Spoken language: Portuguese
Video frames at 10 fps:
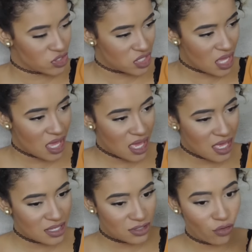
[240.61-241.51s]

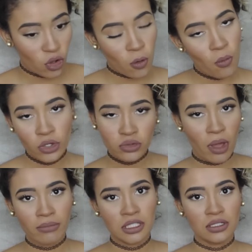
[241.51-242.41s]
vocês foram
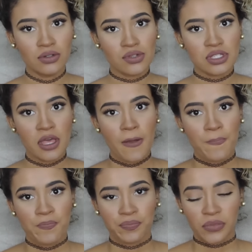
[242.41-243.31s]
muito amigos
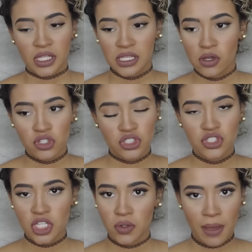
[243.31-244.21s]
e
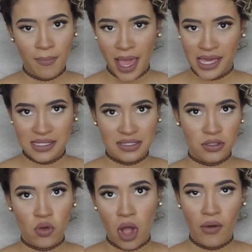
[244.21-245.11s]
hoje em dia não é
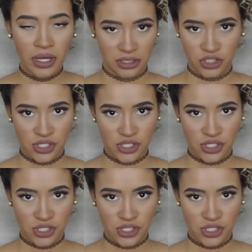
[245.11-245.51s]
mais igual